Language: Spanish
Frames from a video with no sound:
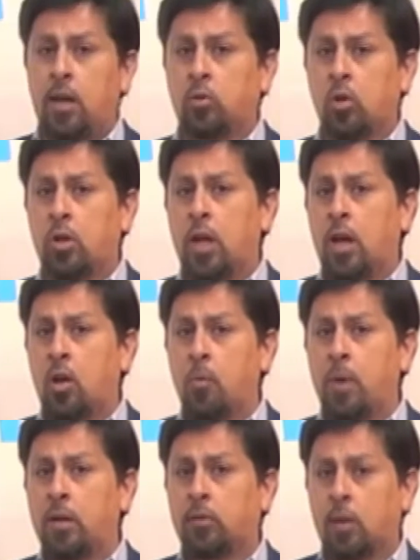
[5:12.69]
la zona,
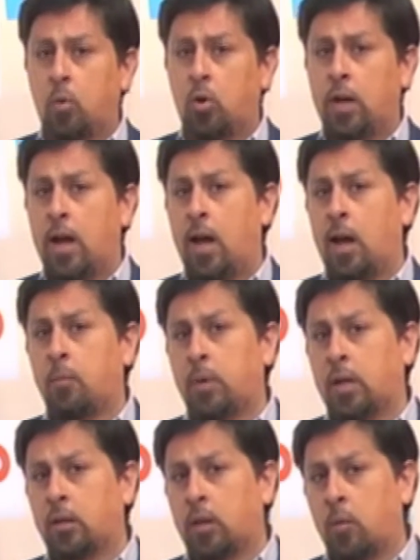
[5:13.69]
Loma de Zamora,
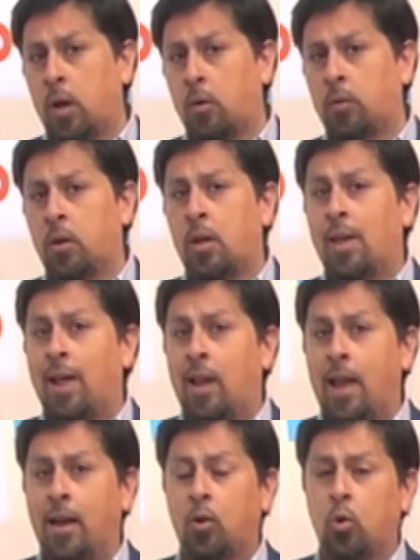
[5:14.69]
Almirante Brown,
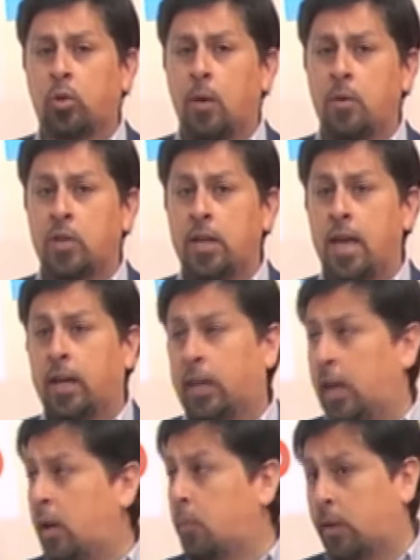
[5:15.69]
Lanús, Avellaneda,
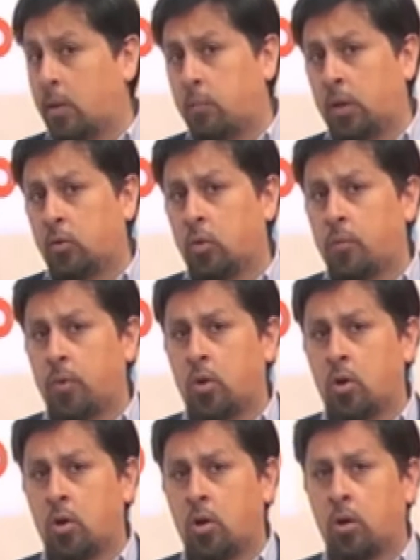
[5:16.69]
Quilmes también
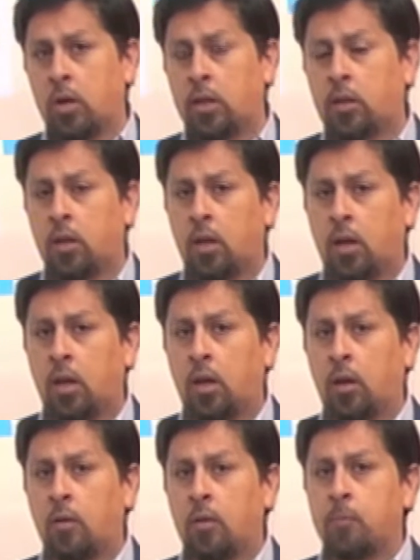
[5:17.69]
sufrió
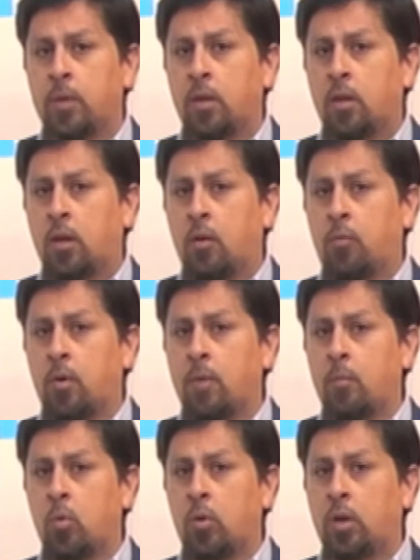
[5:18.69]
este, en
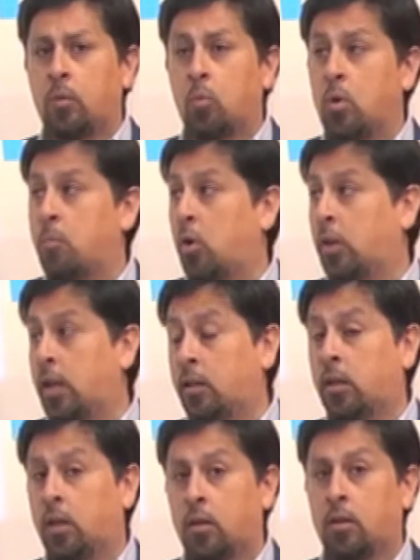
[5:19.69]
forma muy, muy
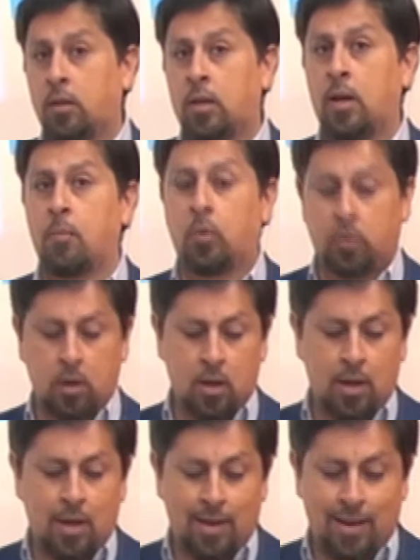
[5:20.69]
importante, digamos,
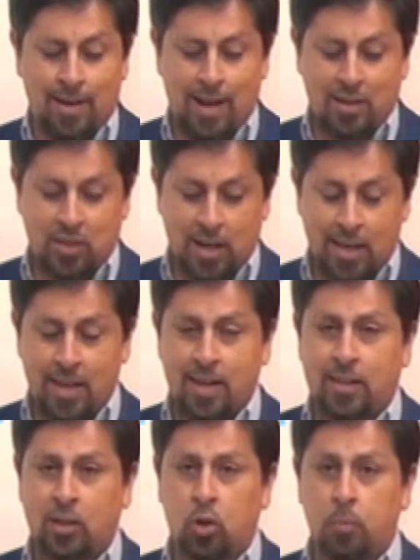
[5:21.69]
la llegada de
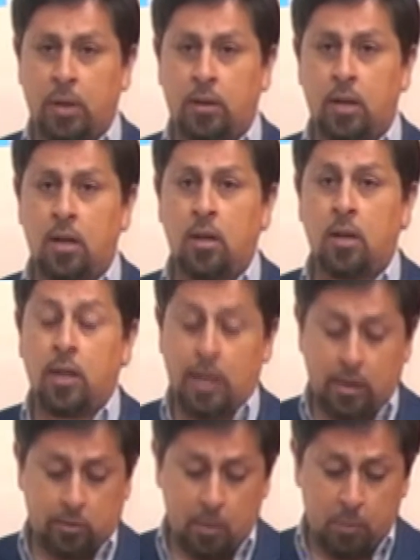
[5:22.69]
esta tormenta
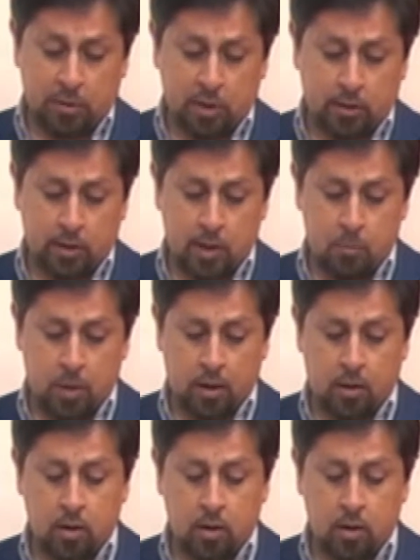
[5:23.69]
y San Vicente también.